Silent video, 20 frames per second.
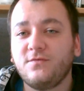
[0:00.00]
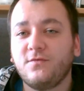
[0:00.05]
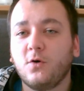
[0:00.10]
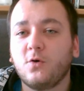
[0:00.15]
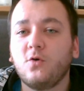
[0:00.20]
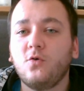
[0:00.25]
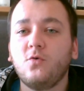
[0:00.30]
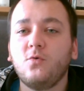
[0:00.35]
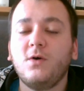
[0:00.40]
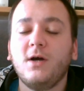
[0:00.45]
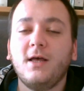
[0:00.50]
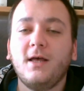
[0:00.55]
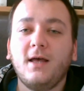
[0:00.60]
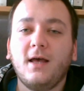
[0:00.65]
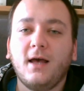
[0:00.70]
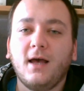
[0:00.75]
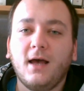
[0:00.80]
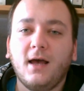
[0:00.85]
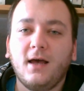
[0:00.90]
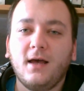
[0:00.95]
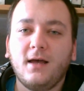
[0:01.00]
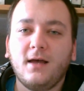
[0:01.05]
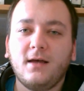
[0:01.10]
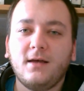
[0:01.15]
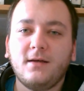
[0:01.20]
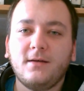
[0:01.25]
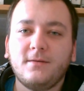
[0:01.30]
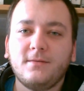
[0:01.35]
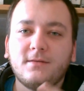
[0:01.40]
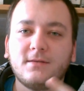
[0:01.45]
wokół
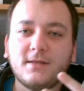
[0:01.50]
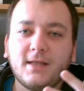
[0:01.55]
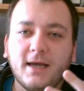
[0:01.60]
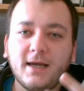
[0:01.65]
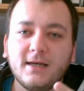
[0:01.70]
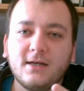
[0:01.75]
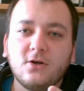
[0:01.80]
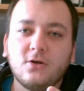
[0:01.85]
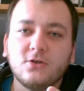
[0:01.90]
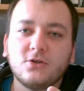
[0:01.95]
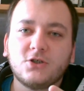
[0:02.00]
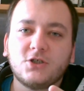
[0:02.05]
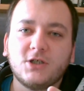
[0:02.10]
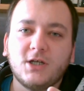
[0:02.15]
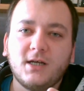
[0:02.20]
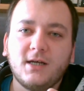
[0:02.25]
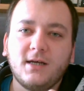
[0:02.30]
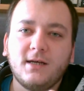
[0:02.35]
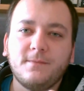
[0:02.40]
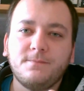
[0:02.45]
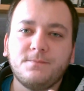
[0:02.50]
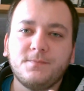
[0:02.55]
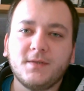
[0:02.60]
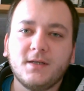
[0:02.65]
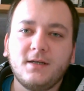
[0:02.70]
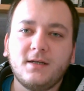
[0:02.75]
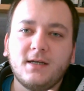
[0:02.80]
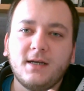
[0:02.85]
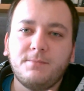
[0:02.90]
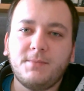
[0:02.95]
e, tego, że
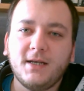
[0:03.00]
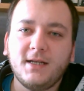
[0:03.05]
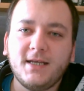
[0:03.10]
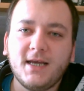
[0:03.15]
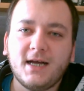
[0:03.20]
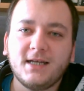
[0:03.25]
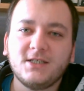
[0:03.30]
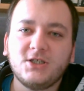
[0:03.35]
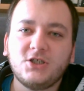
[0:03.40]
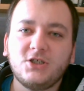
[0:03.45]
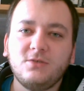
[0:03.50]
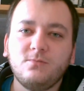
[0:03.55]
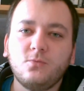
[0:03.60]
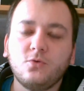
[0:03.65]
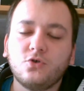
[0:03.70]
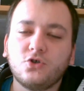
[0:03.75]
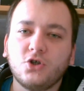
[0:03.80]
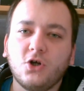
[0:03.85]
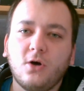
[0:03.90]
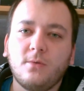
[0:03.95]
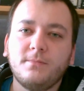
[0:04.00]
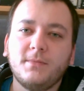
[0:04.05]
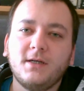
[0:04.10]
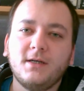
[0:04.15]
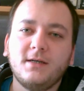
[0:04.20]
rebelianci muszą